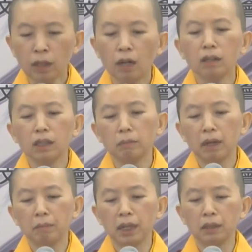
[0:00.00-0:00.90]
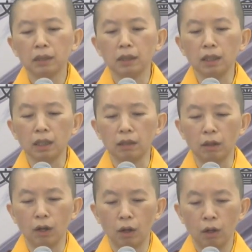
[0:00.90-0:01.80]
然后你慢慢的
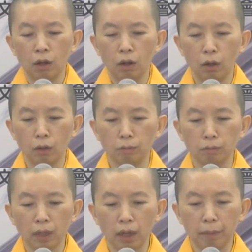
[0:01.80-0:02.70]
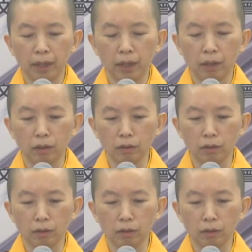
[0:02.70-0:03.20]
念，om 阿 z 拉 l